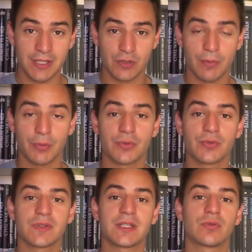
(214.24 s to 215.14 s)
Castaway
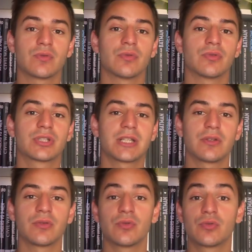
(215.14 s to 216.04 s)
Productions, c'est une
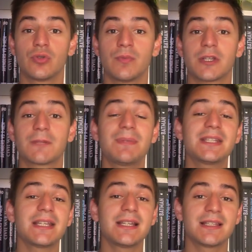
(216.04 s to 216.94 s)
chaîne YouTube
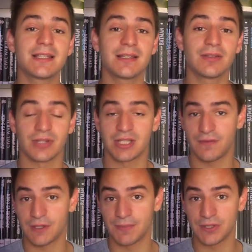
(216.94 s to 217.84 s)
spécialisée dans les
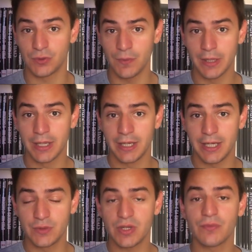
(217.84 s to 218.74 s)
effets spéciaux
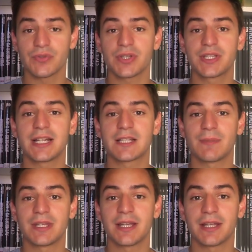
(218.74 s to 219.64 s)
et nous avons sorti la
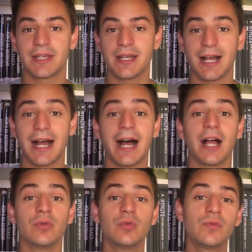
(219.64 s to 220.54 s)
semaine dernière
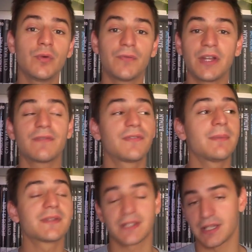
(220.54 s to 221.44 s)
un nouveau fan
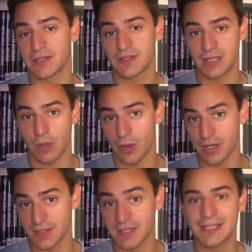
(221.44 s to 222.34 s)
film sketch Star
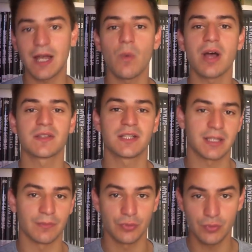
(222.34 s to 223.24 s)
Wars, Star Wars
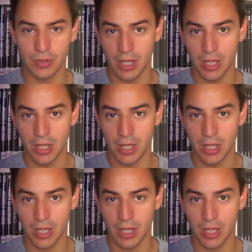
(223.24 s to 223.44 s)
l'étape 2.